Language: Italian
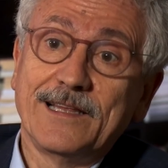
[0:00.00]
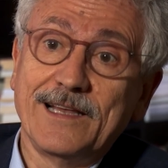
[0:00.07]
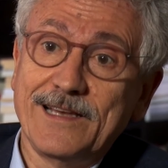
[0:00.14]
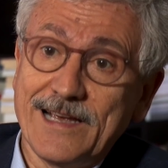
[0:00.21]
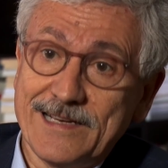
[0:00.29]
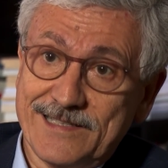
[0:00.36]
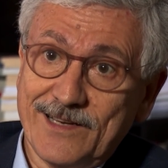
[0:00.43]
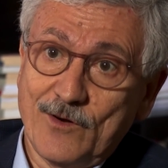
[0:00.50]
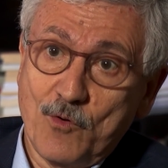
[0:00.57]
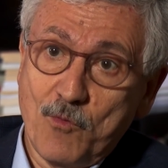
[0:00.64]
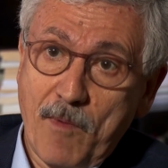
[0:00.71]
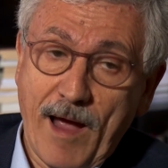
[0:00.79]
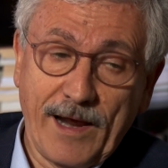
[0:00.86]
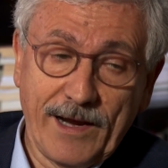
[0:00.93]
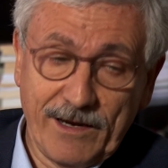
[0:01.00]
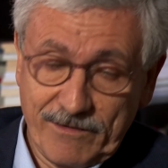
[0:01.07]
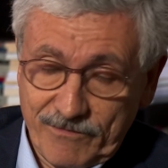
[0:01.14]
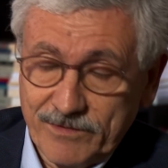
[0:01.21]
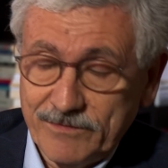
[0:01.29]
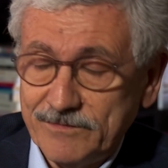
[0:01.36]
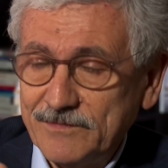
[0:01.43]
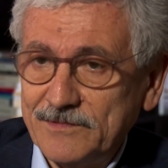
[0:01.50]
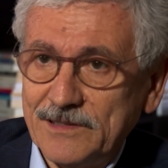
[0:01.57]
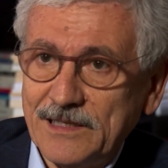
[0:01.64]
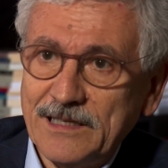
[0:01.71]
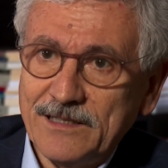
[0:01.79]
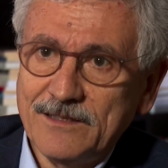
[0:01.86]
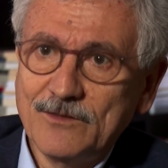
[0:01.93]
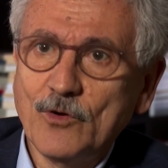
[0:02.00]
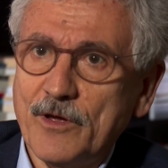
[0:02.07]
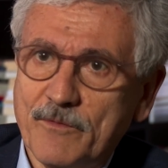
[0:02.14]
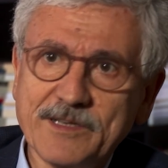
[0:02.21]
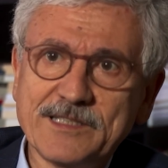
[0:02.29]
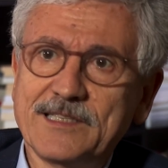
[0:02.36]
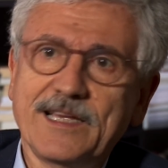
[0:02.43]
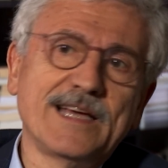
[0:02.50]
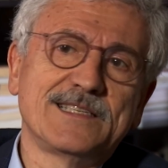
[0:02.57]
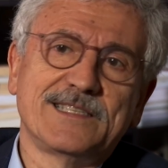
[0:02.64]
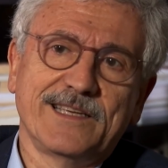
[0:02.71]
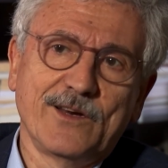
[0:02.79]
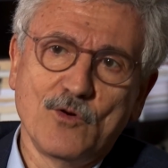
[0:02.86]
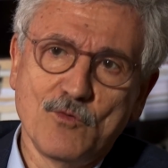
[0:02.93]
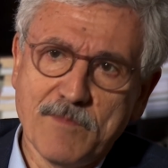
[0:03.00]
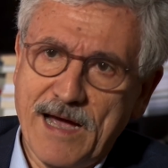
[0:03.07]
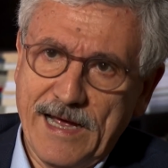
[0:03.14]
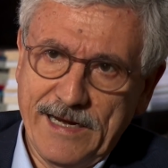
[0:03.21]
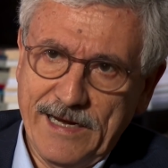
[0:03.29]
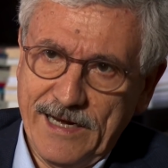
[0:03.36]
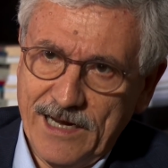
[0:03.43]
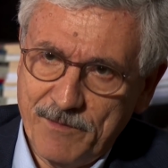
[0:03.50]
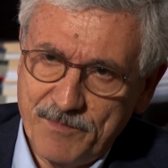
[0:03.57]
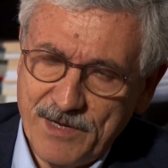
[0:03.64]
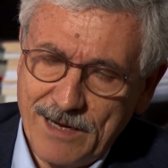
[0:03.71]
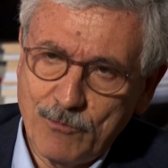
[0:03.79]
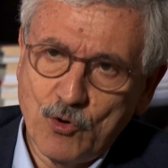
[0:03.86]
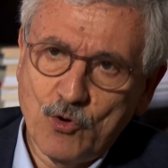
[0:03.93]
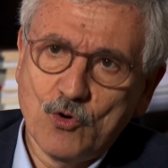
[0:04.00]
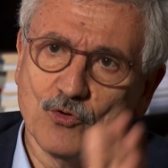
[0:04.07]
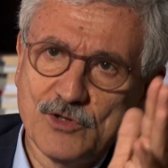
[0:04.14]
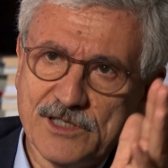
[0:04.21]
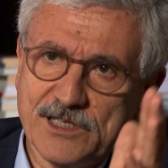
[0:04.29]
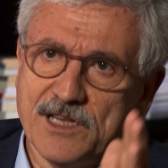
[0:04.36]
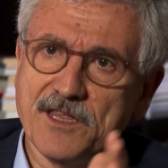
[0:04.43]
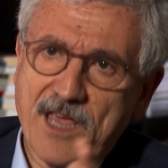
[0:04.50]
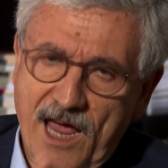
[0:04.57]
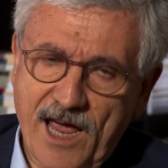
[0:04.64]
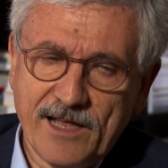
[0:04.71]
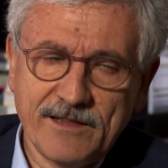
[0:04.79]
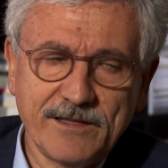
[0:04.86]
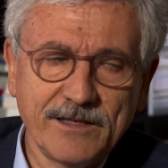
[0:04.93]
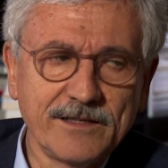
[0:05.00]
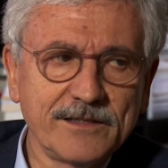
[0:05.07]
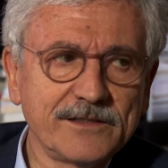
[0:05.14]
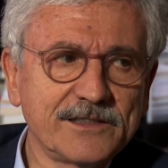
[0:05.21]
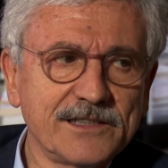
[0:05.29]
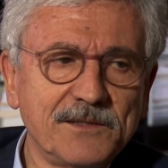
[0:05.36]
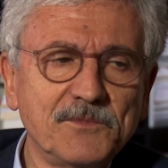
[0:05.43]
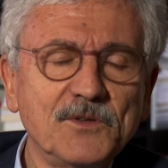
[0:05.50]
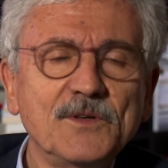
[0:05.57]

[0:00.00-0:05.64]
degli esseri umani. Noi questi esseri umani li abbiamo consegnati, diciamo.